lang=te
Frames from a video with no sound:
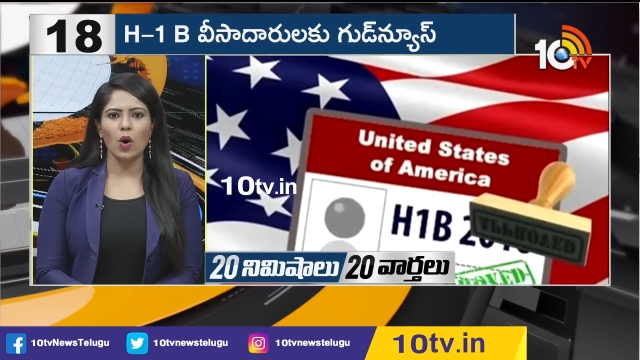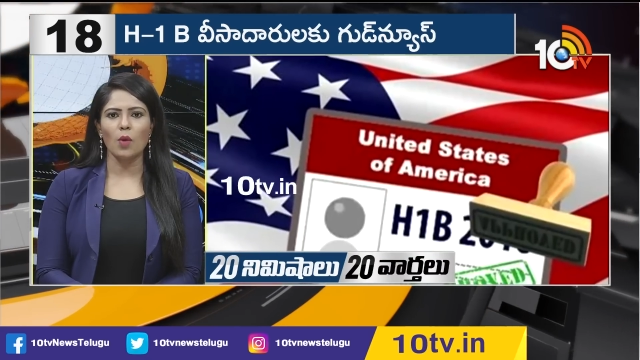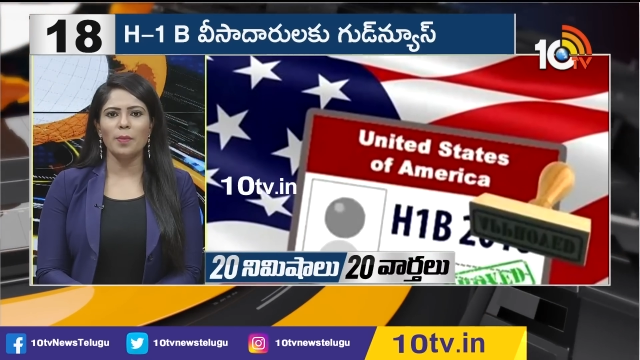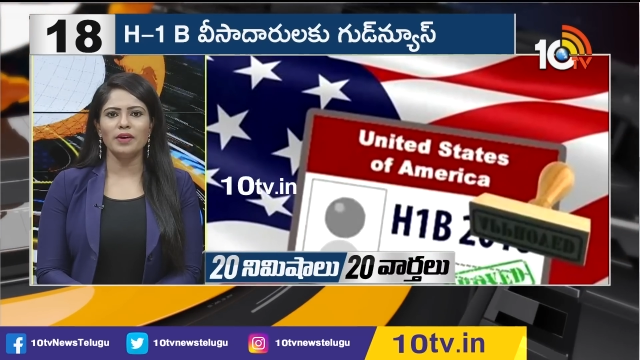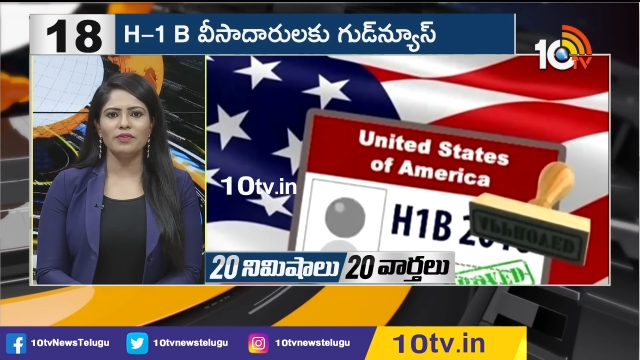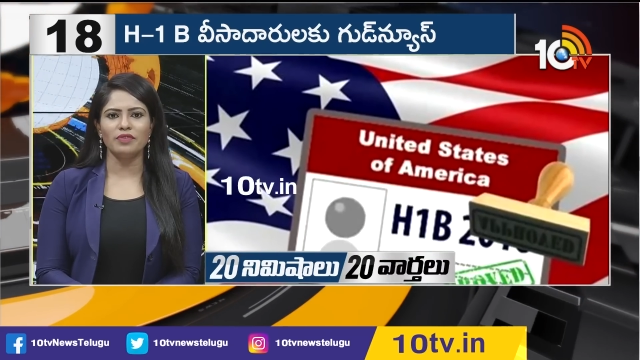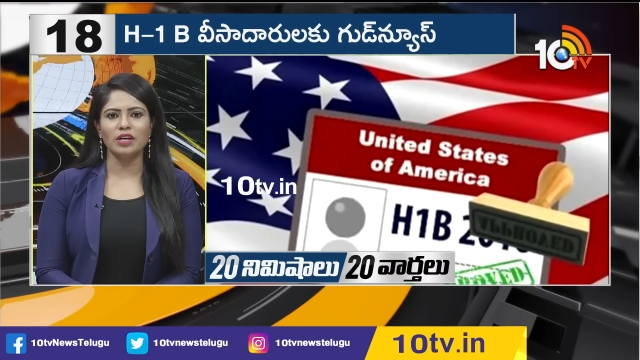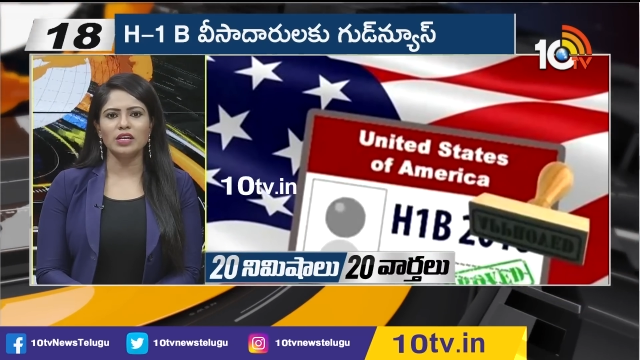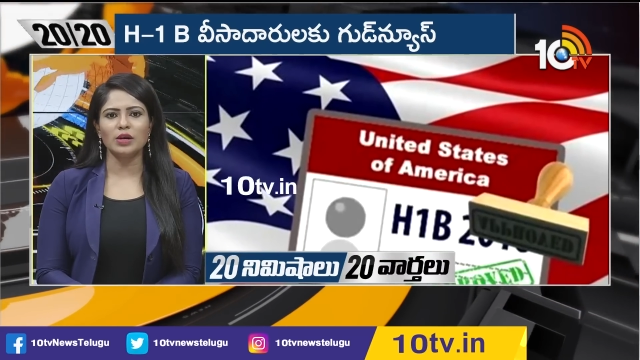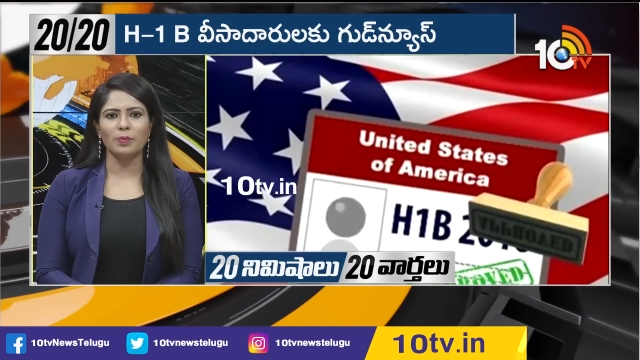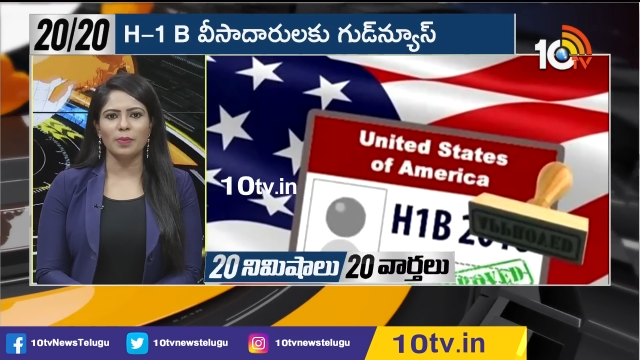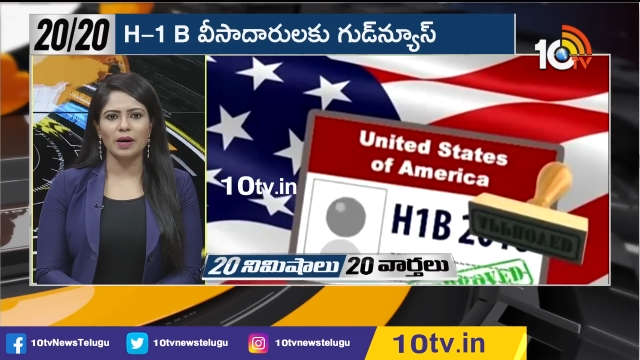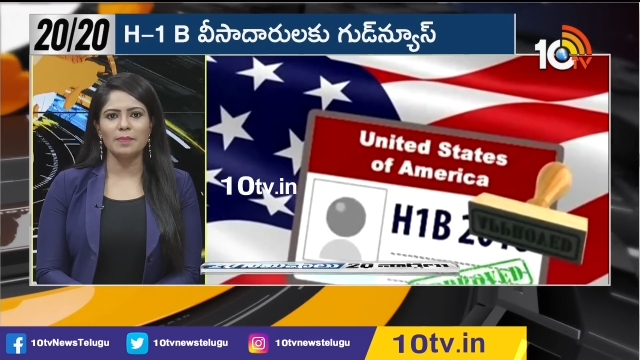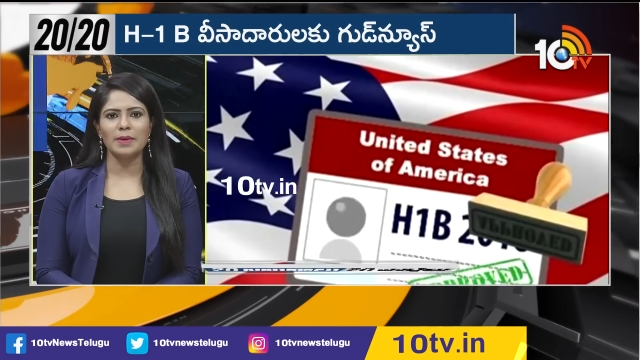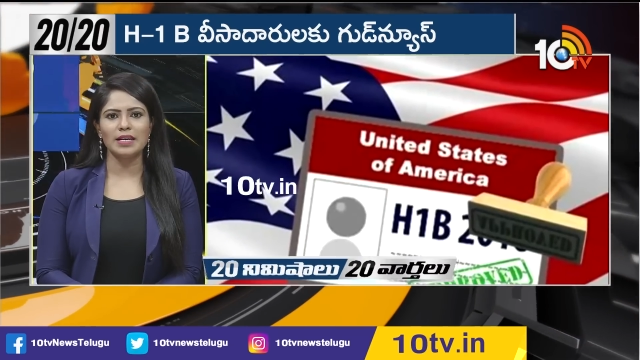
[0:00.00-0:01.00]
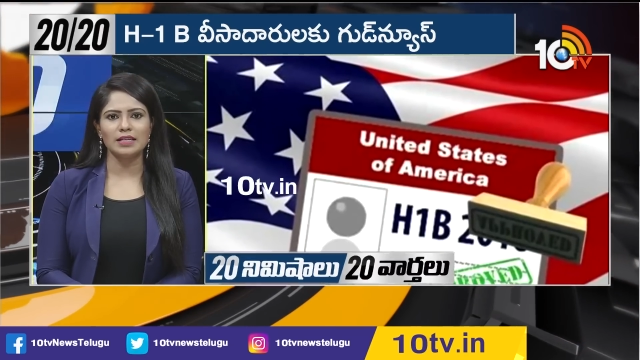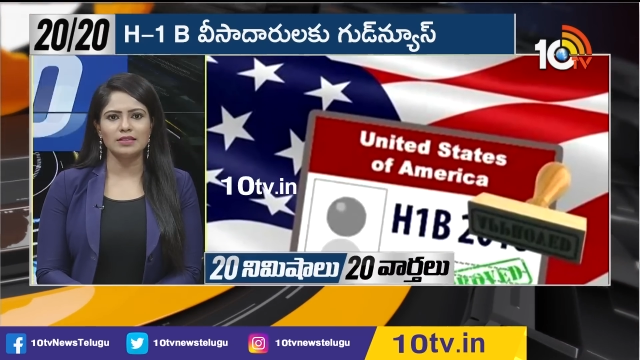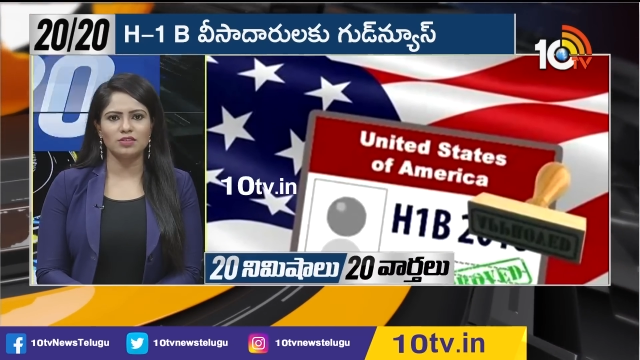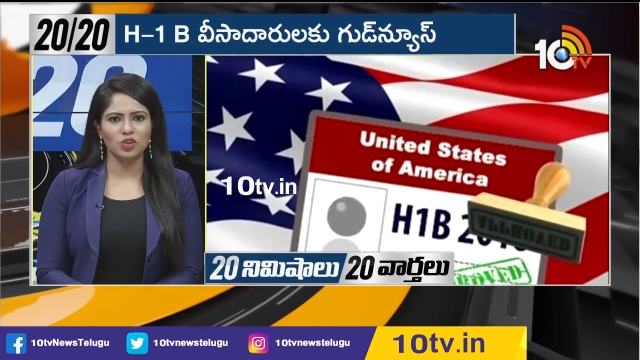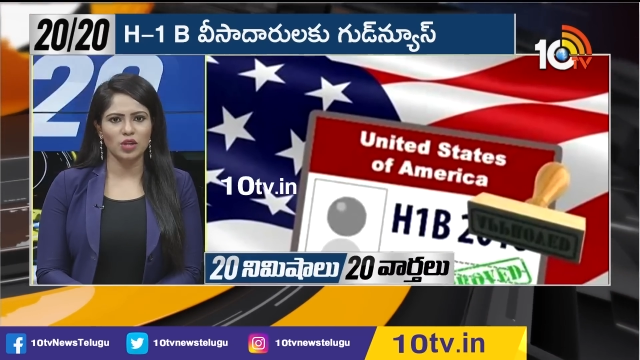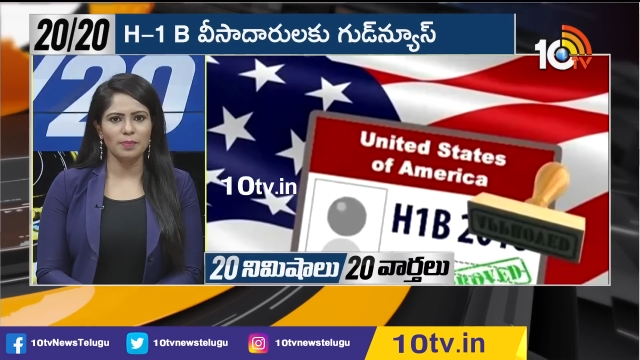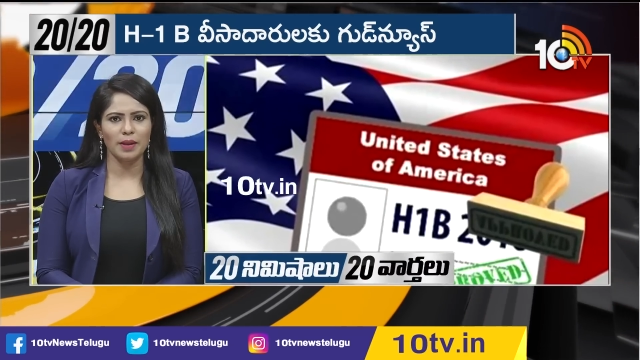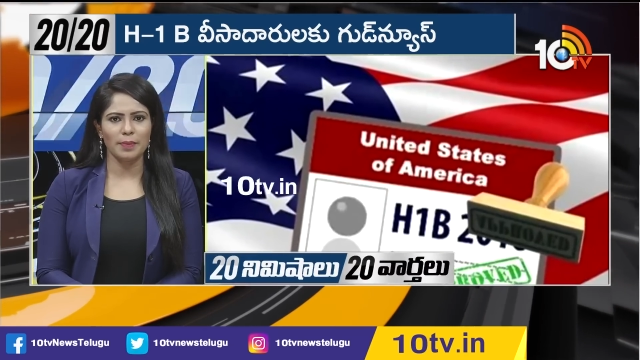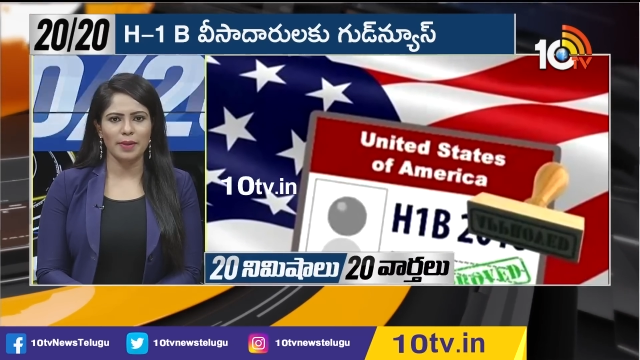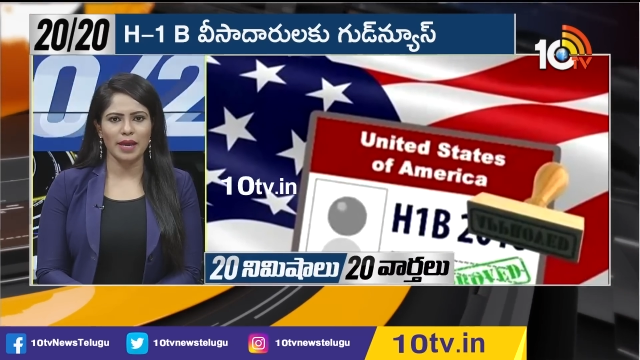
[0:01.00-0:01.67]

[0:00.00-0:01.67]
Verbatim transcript: ఓపెన్ వర్క్ పర్మిట్ స్ట్రీమ్ ని